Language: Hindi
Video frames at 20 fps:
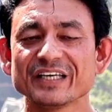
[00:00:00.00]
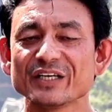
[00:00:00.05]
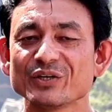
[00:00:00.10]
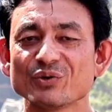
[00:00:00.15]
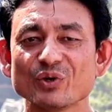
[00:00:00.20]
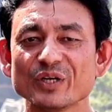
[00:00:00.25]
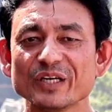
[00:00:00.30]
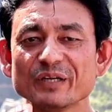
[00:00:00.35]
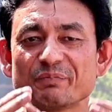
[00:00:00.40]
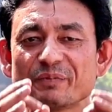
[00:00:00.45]

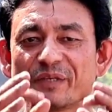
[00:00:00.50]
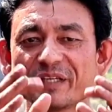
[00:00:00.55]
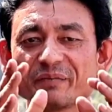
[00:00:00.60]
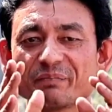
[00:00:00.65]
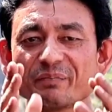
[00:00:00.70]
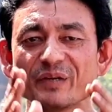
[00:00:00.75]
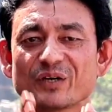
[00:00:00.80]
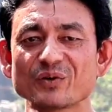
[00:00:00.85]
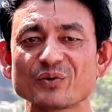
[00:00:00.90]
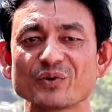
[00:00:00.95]
ईगो
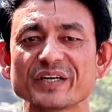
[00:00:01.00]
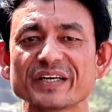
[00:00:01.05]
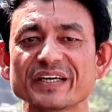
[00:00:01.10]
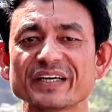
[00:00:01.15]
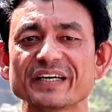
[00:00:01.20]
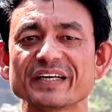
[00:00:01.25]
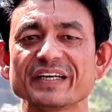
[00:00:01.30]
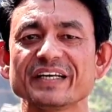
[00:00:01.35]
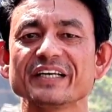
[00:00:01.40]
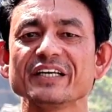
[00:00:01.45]
लिफ्टिंग बिल्कुल नहीं
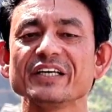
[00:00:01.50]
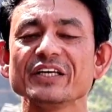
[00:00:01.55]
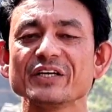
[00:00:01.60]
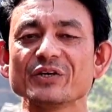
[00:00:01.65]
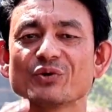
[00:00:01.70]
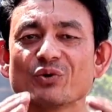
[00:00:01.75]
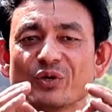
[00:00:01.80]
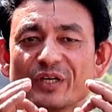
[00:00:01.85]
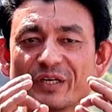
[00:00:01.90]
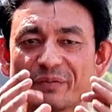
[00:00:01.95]
करें
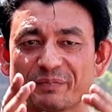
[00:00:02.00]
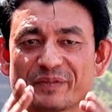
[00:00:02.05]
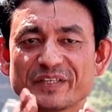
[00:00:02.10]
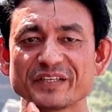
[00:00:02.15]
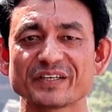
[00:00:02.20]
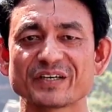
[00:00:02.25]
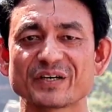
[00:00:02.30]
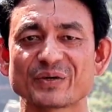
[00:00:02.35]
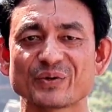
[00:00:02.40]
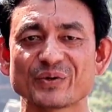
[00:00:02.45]
ईगो
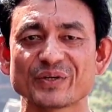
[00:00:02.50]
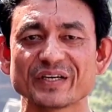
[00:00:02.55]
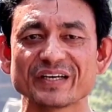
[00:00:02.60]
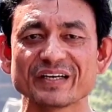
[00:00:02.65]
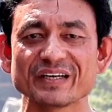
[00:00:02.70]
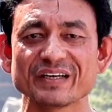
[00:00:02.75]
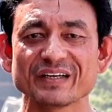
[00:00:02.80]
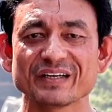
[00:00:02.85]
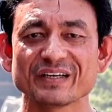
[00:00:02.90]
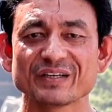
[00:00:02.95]
लिफ्टिंग करोगे
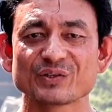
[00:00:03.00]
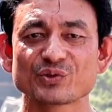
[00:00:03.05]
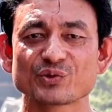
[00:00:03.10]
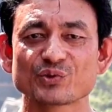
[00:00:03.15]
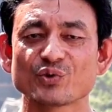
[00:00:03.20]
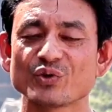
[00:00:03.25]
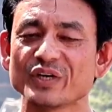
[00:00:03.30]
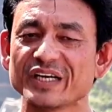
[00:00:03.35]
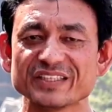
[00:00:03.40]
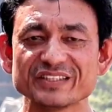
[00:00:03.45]

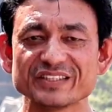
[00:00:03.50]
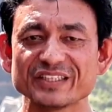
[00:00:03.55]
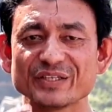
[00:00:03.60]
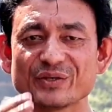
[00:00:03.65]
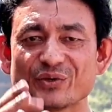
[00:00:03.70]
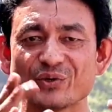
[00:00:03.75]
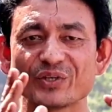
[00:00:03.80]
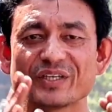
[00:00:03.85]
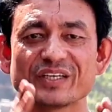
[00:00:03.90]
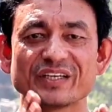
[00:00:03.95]
तो इंजरी
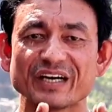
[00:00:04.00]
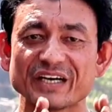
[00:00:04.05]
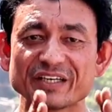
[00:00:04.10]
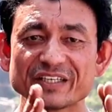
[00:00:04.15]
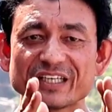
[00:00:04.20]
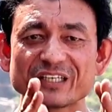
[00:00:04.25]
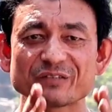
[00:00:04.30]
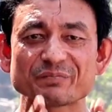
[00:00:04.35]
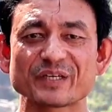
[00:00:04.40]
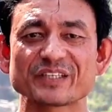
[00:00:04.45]
होगी
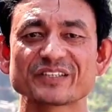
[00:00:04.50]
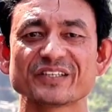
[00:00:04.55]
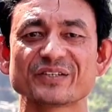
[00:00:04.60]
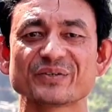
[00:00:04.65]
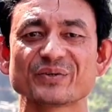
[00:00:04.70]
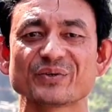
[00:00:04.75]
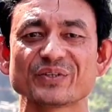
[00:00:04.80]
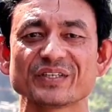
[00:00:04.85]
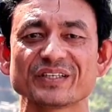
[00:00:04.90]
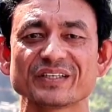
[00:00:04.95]
हंड्रेड परसेंट
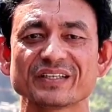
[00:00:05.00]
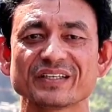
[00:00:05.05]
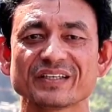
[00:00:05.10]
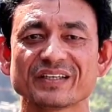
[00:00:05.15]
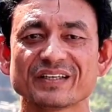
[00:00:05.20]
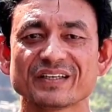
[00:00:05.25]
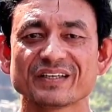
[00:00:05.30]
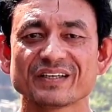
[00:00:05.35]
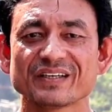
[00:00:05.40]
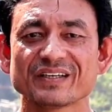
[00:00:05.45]
होगी
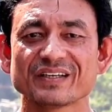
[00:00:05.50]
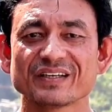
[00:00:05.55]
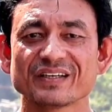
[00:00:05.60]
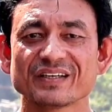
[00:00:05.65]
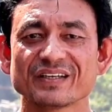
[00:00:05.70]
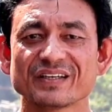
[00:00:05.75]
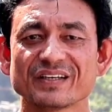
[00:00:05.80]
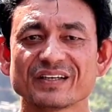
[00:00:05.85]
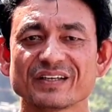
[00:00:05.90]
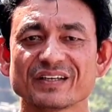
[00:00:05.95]

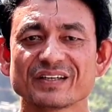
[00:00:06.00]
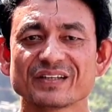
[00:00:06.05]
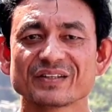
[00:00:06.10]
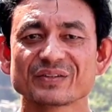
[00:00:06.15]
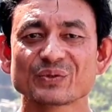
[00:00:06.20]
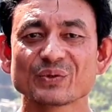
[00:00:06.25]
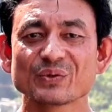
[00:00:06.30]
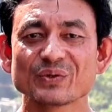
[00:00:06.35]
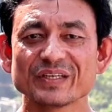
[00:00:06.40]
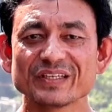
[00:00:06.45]

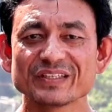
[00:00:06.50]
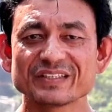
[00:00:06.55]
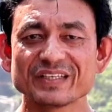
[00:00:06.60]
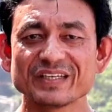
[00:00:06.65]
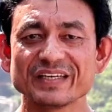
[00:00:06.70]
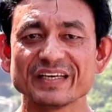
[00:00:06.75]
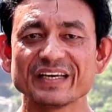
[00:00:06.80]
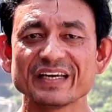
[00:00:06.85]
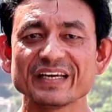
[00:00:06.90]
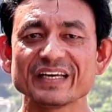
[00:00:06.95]
तो
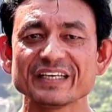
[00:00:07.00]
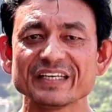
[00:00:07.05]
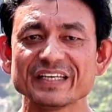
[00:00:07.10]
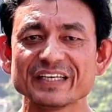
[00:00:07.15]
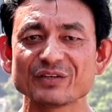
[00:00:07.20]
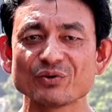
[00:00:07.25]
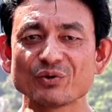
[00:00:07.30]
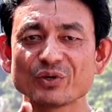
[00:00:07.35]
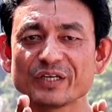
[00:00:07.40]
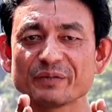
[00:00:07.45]
इसलिए
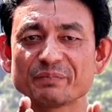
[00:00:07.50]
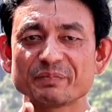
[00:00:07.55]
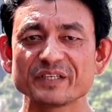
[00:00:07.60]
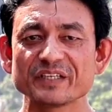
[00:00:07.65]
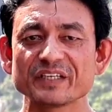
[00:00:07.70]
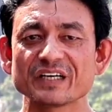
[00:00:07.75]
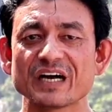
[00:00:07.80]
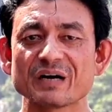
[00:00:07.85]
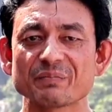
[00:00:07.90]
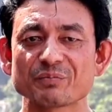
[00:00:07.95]
ईगो
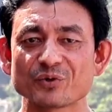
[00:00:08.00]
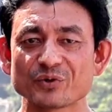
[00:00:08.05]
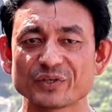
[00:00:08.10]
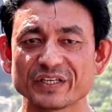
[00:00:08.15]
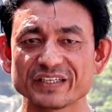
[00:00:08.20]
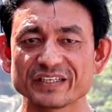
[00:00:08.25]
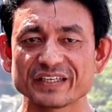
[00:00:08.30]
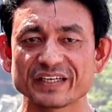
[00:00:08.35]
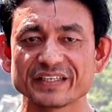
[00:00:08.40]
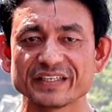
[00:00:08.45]
लिफ्टिंग आपको
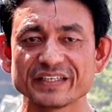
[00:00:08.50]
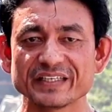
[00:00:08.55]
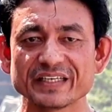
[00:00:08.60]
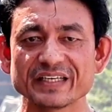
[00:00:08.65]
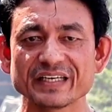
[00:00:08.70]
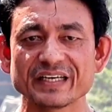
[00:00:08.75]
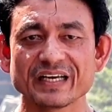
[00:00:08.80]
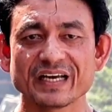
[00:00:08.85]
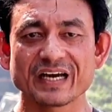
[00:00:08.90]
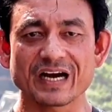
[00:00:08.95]
नहीं करनी
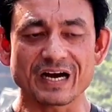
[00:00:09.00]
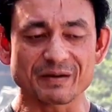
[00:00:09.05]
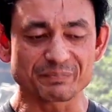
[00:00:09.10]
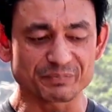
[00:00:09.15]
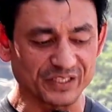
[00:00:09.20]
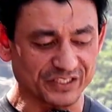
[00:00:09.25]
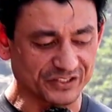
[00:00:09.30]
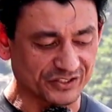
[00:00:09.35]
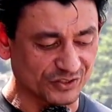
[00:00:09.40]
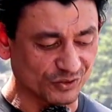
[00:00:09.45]
है आप
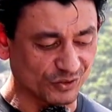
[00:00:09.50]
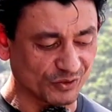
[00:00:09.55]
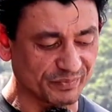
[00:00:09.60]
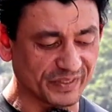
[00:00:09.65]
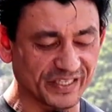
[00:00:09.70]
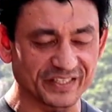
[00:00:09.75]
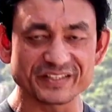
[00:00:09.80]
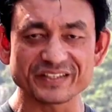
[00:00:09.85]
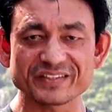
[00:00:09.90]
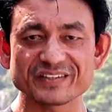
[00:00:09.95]
10 किलो
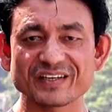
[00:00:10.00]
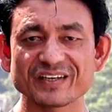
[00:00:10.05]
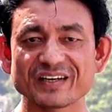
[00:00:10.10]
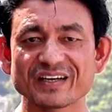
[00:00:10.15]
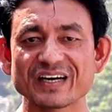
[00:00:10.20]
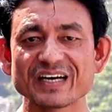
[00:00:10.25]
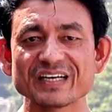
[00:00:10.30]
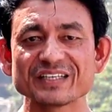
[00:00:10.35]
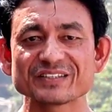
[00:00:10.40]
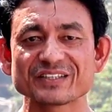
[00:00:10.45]
वेट इधर
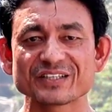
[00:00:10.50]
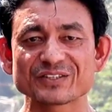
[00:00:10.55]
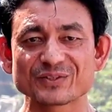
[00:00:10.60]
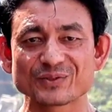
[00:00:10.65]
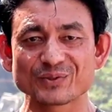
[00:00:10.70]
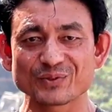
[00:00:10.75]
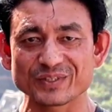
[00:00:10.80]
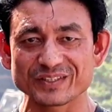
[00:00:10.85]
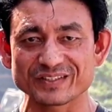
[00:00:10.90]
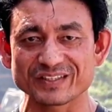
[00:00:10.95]
लगाएं 10
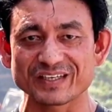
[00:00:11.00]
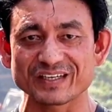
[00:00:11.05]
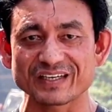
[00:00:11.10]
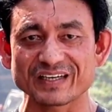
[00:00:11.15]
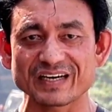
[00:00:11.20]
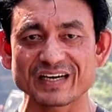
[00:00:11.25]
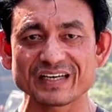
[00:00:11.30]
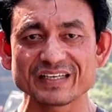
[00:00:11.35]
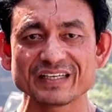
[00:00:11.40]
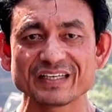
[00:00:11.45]
किलो इधर
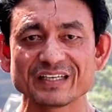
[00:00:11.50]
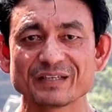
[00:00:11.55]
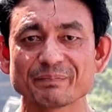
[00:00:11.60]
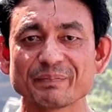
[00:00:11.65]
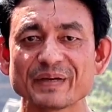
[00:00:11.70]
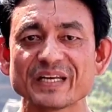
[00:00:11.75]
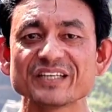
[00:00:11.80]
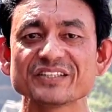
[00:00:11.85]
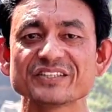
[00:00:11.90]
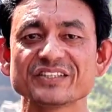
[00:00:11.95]
लगाएं
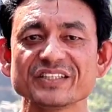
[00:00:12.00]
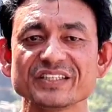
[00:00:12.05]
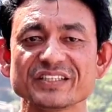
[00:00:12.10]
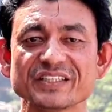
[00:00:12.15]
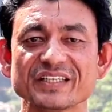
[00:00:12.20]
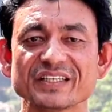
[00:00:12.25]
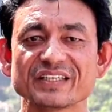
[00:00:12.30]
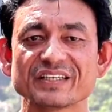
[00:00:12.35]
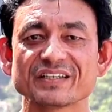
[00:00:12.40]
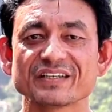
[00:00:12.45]
पहले
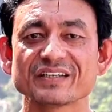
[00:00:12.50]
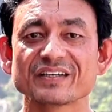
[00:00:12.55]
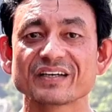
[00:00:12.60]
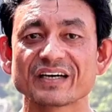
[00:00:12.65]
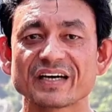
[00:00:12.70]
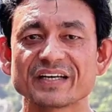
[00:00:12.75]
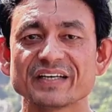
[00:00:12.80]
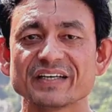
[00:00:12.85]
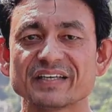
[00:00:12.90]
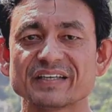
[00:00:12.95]
सीखें
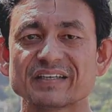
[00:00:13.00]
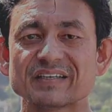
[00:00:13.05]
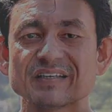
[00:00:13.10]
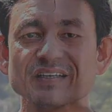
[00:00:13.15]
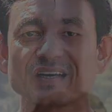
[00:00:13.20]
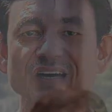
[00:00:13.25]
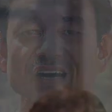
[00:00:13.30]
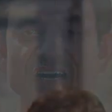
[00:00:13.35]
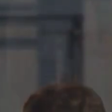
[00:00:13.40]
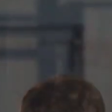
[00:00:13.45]
करें
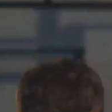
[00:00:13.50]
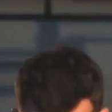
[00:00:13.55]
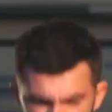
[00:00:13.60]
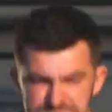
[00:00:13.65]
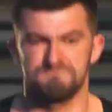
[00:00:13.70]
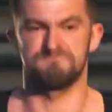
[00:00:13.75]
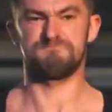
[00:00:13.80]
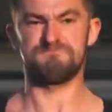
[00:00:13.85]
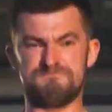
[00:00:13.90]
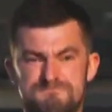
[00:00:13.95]
आदत
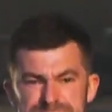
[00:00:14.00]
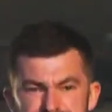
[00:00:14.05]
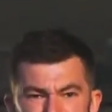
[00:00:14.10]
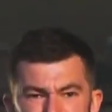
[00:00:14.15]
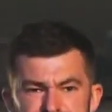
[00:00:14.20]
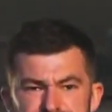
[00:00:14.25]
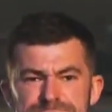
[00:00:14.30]
डालें